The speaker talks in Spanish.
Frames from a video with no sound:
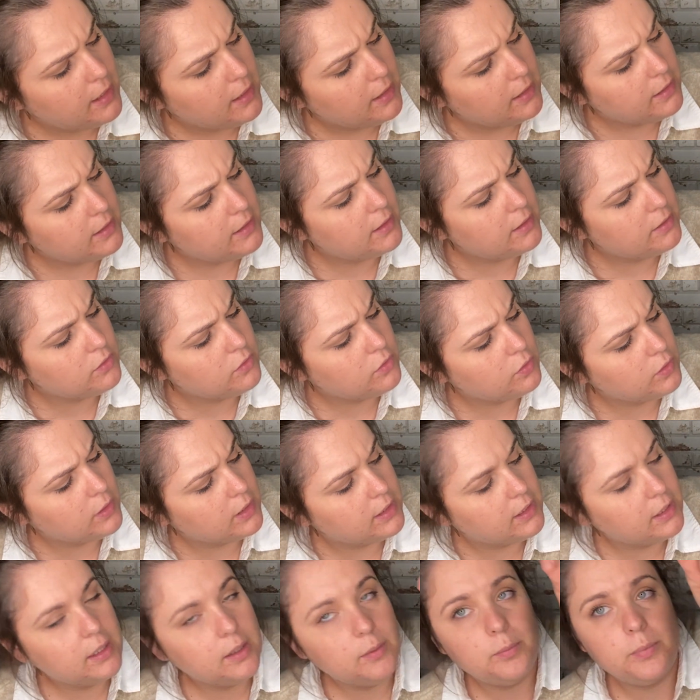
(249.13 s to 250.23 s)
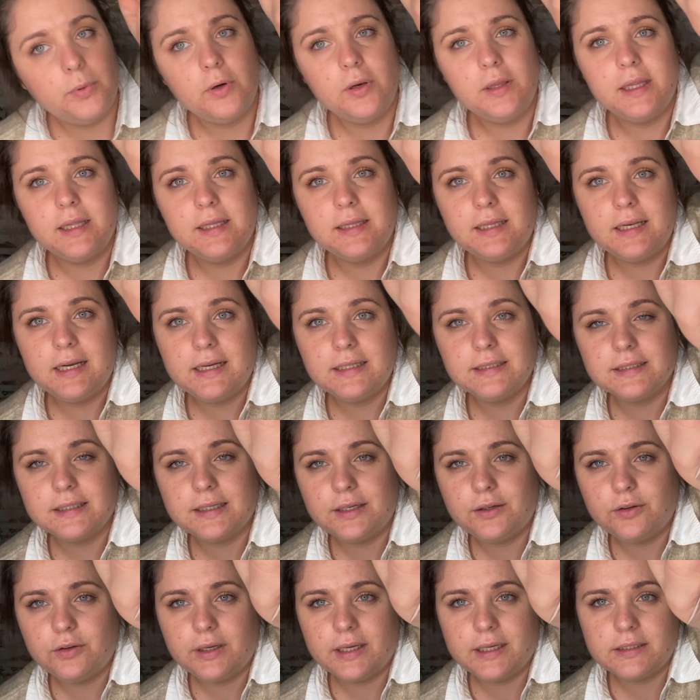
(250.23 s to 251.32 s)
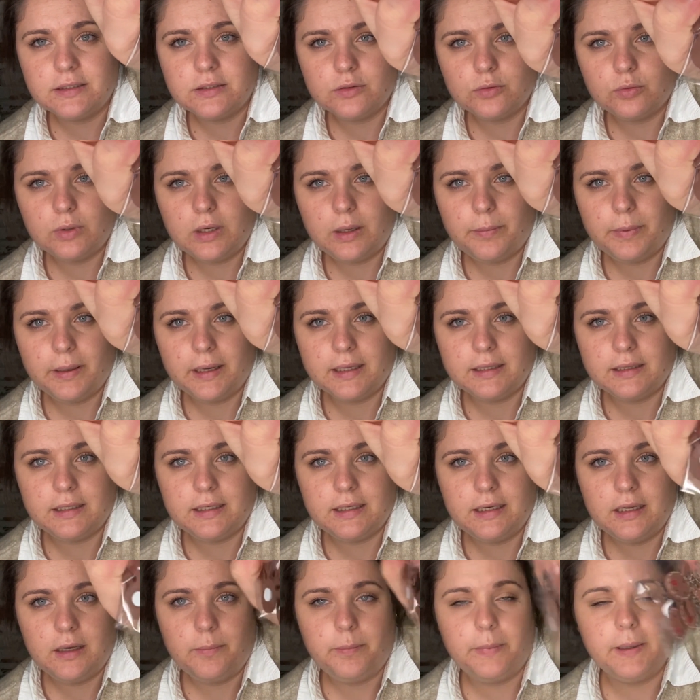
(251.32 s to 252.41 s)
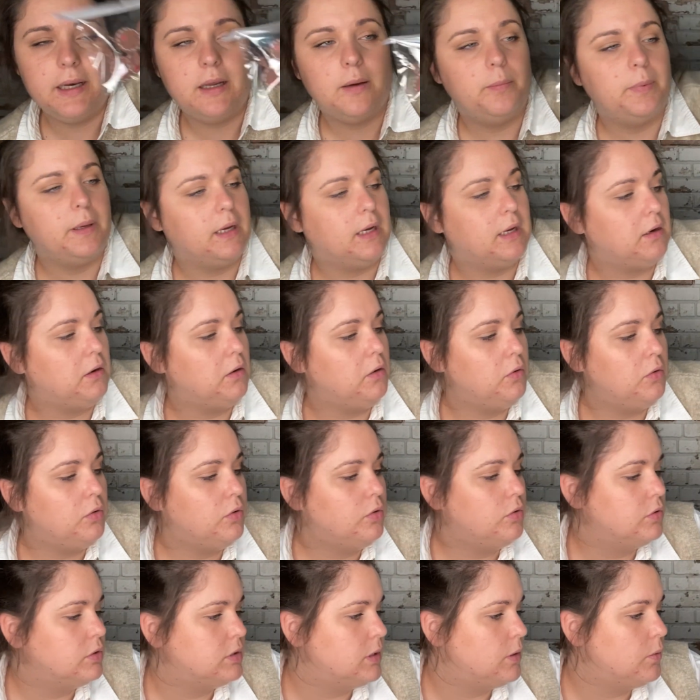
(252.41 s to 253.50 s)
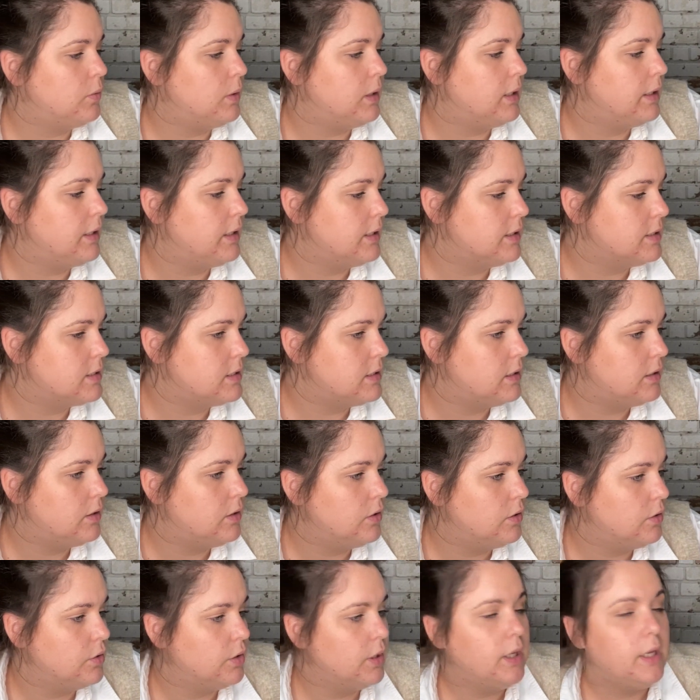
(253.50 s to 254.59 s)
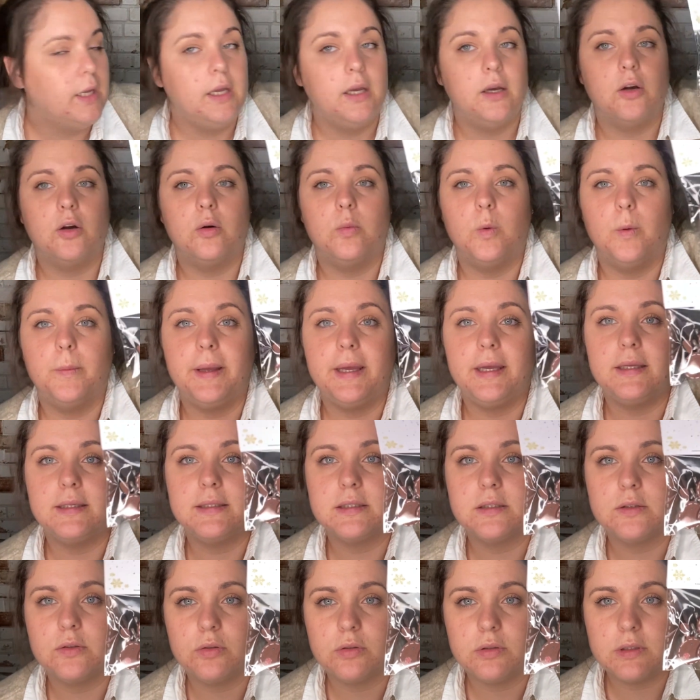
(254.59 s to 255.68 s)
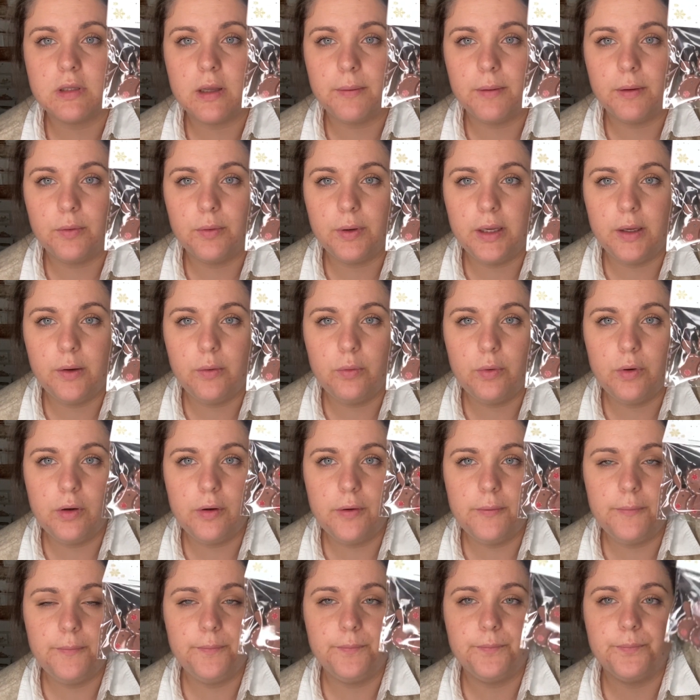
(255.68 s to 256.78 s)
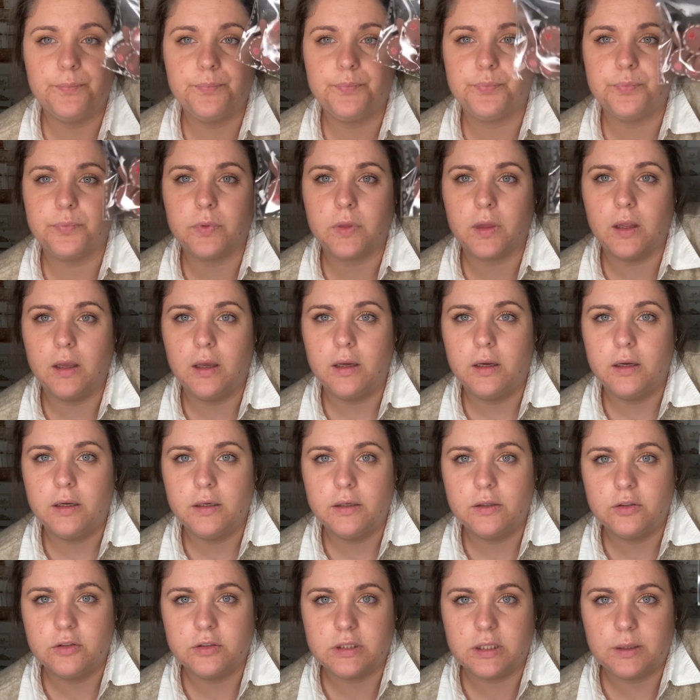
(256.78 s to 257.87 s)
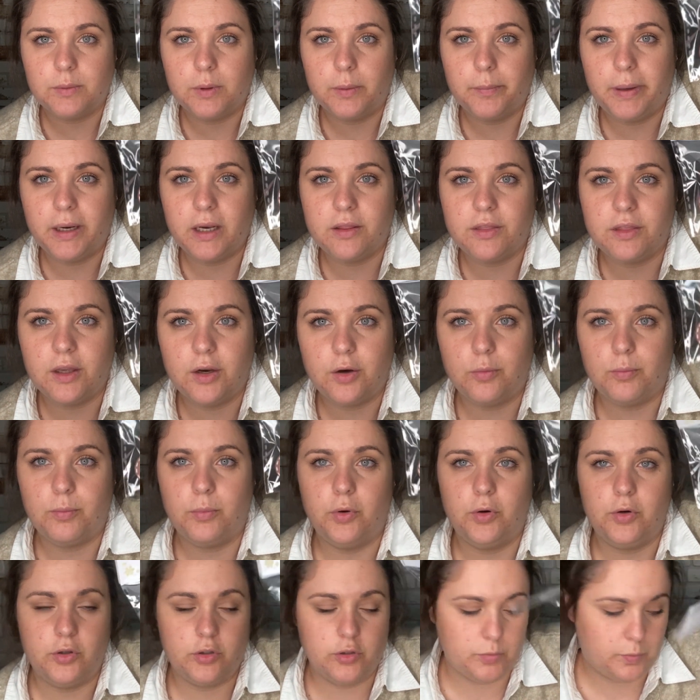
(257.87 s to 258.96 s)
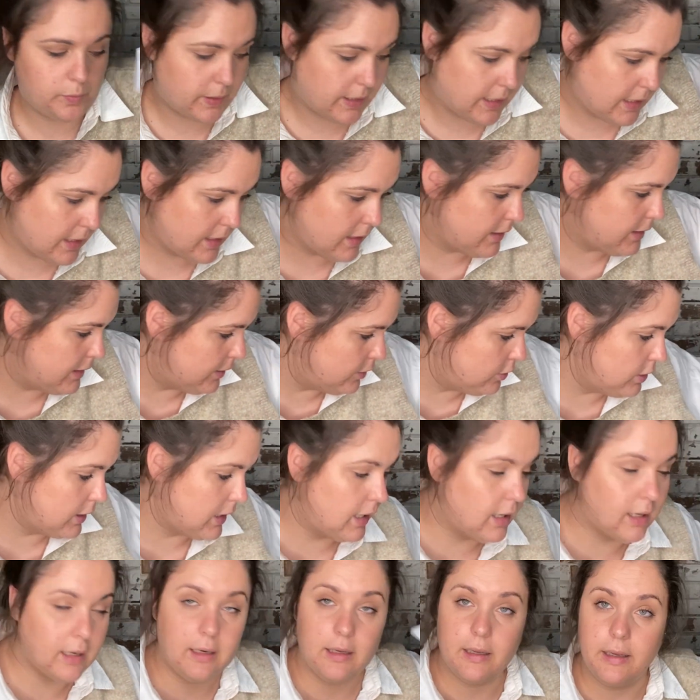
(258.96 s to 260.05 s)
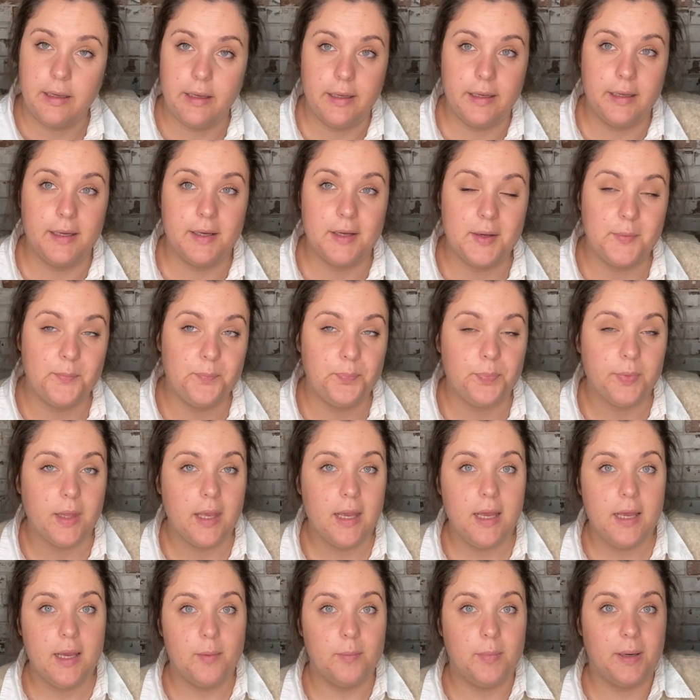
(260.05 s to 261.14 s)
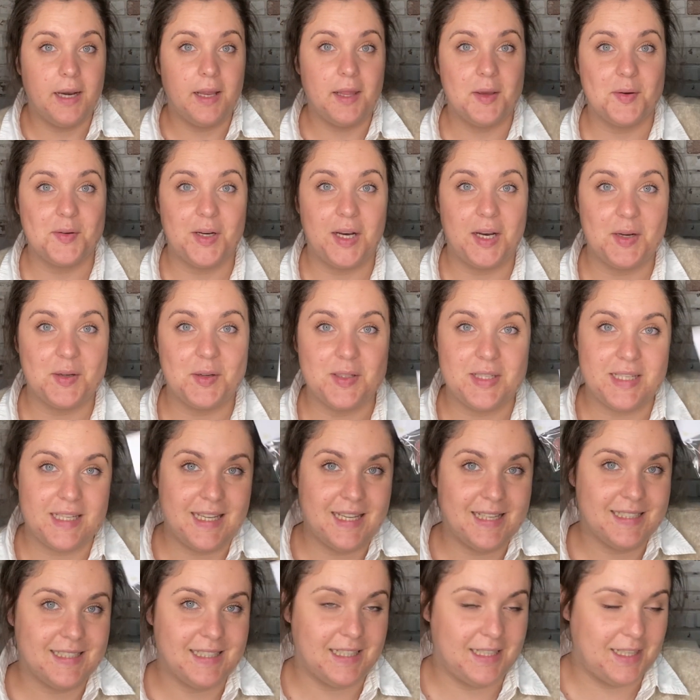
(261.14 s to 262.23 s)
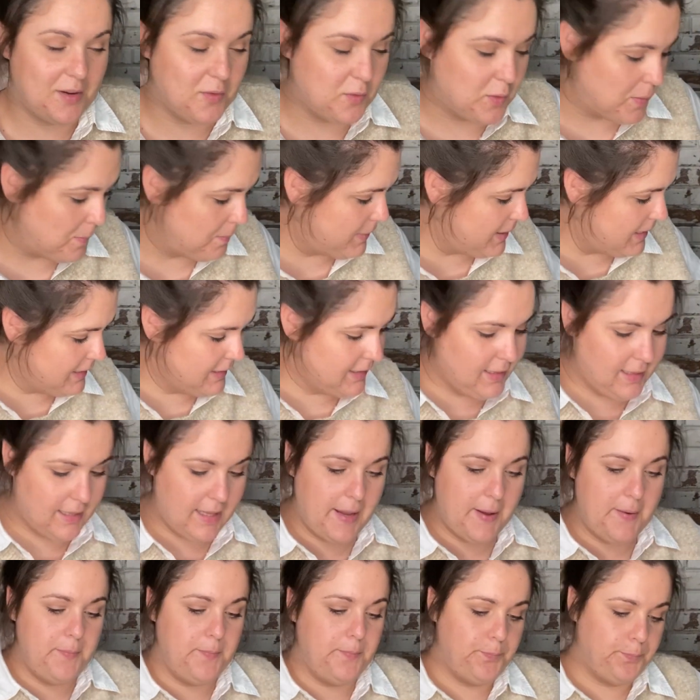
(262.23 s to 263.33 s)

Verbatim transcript: Y esto que tienen por detrás creo que es una pegatina para pegarlos en cualquier sitio. Como veis costaba un euro. No sé, me parecieron monos para decorar, eh, para decorar cosillas que tengo en mente.